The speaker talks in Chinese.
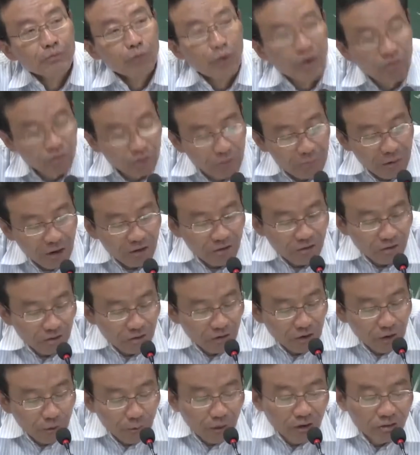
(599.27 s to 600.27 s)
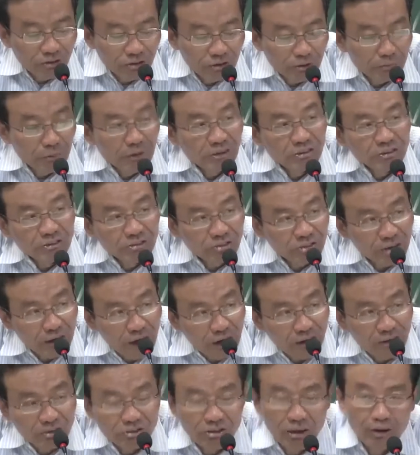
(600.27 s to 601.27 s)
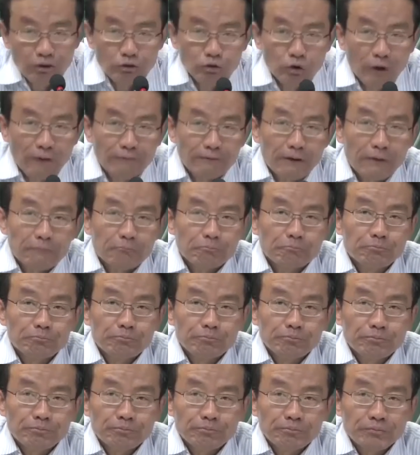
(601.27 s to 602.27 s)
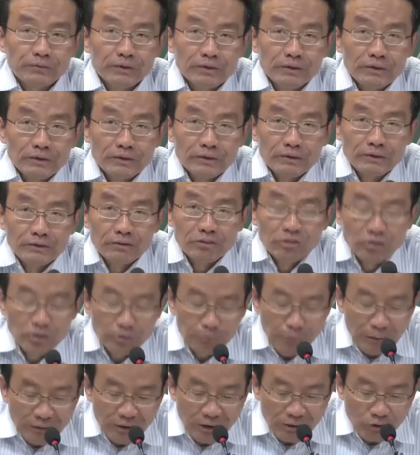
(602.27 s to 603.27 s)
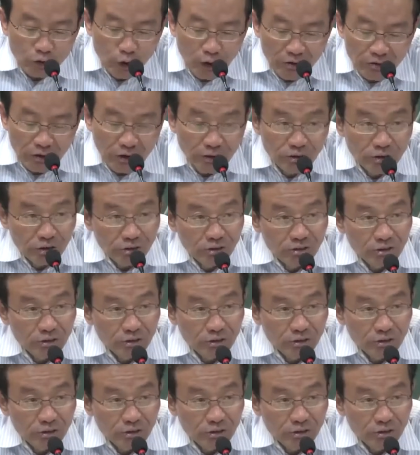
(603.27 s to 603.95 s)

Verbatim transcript: 为什么？因为资本是这样生存的，资本的生成就